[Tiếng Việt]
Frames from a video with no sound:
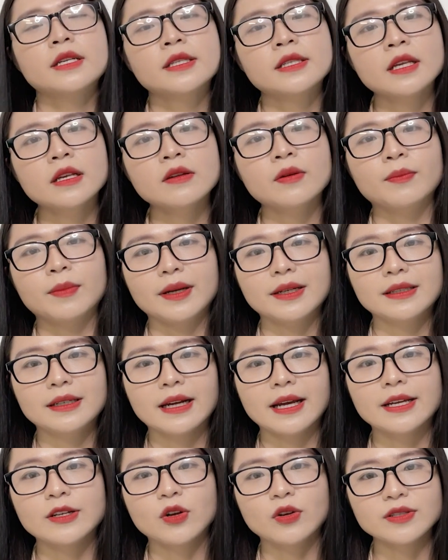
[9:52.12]
Sữa rửa mặt
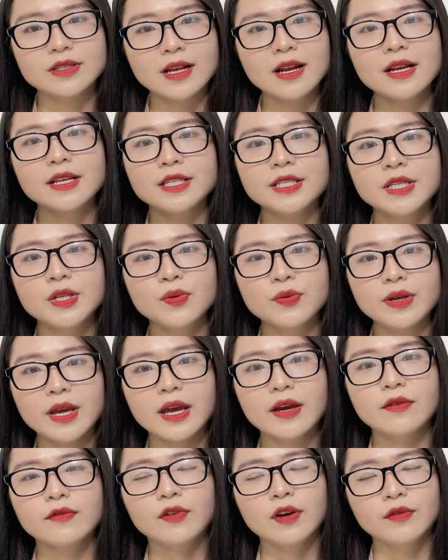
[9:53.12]
này nó rất là dịu
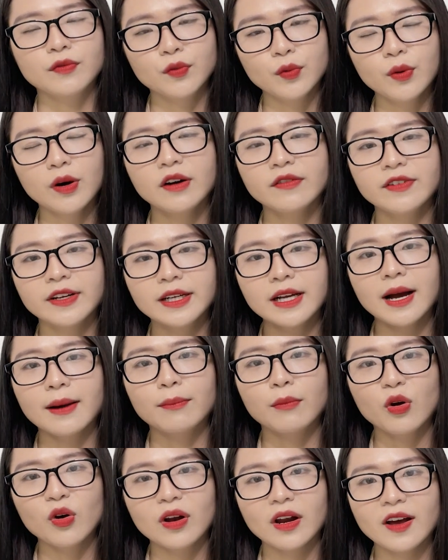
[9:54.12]
nhẹ và phù hợp với cả
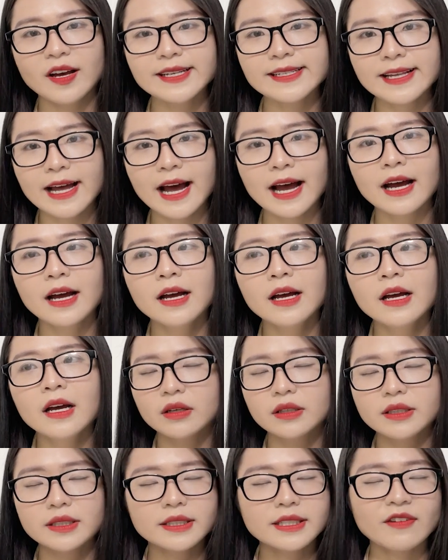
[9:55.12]
mọi loại da.
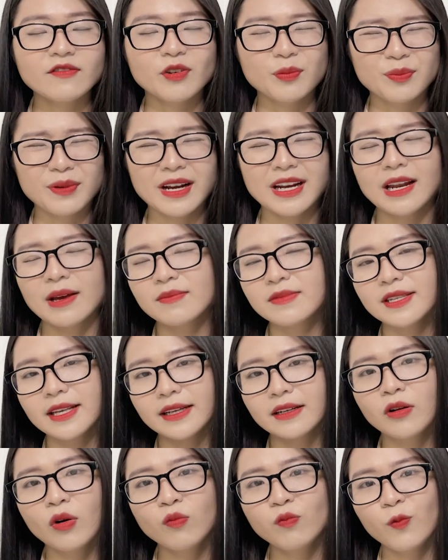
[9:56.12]
Sản phẩm này làm sạch
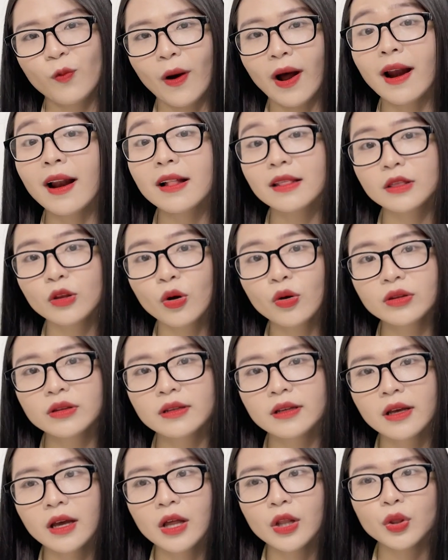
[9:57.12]
không quá là tốt
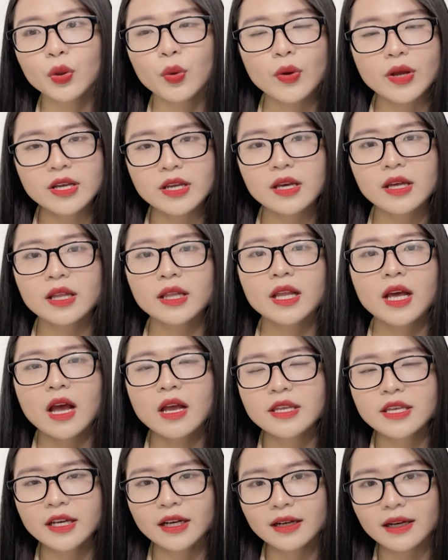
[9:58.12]
Tuy nhiên,
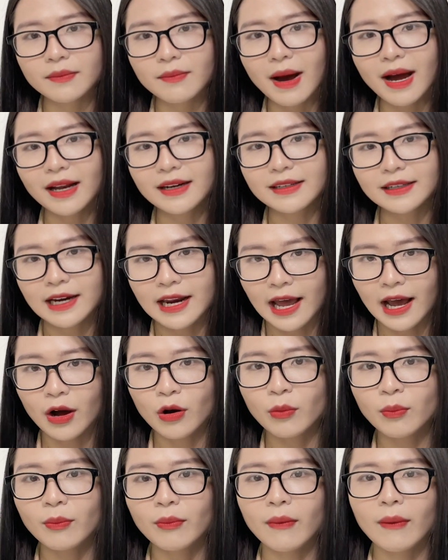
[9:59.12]
những cái bạn
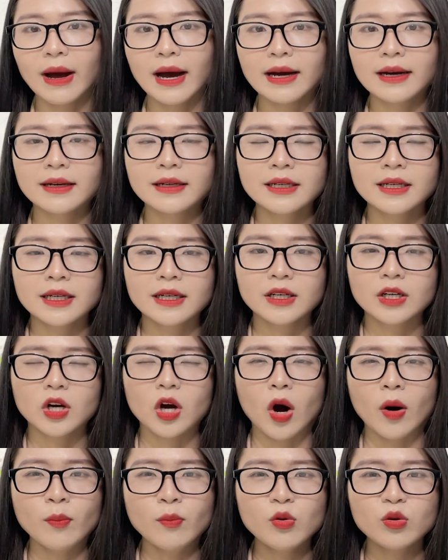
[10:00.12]
nào mà
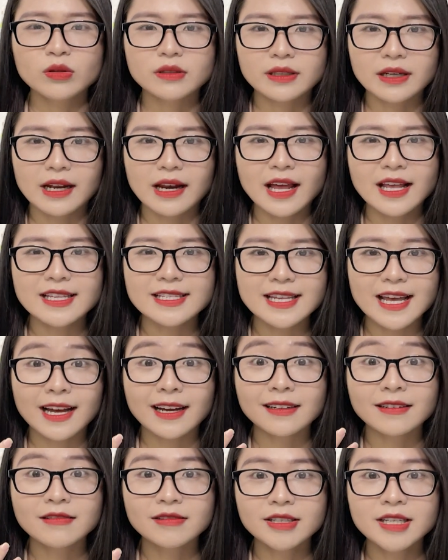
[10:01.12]
có một cái làn da
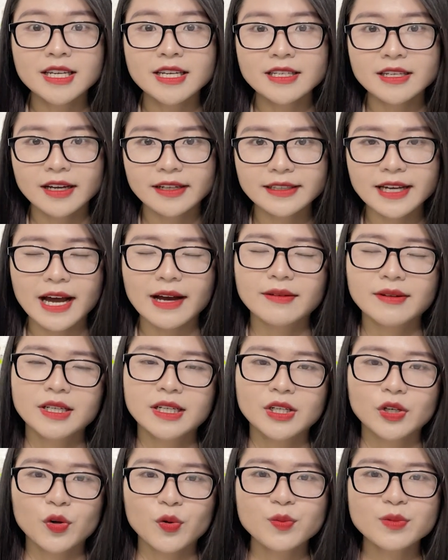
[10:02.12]
cực kỳ nhạy cảm
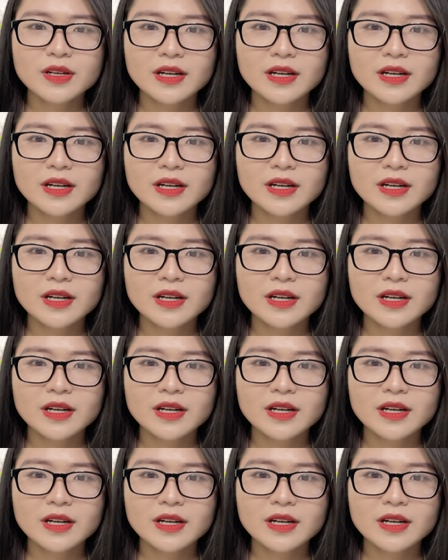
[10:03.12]
cũng